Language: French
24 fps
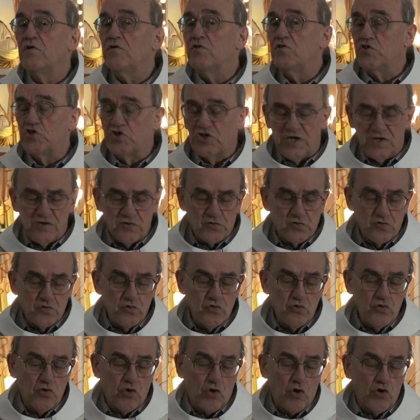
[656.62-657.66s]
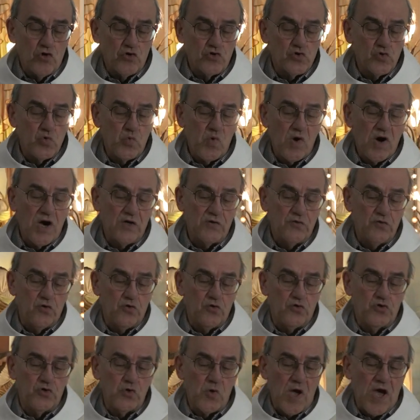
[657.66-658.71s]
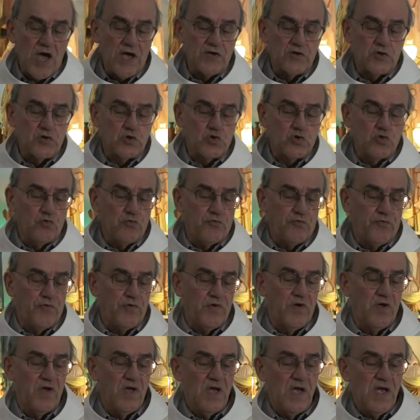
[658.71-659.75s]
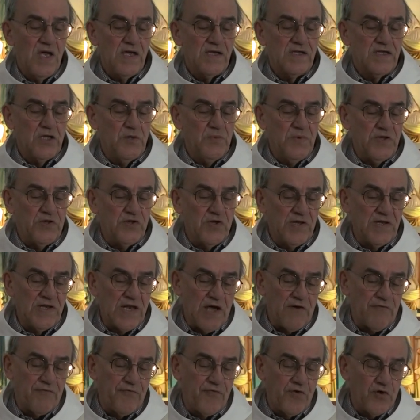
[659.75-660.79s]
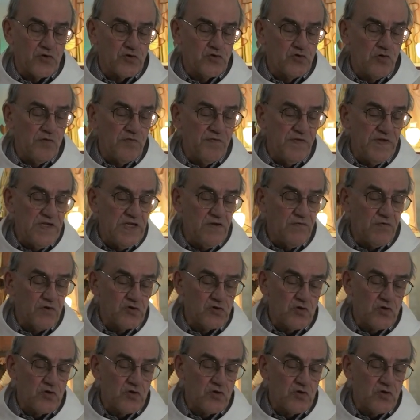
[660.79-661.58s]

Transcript: Jésus reçoit de Dieu un souffle qui lui donne la force de vivre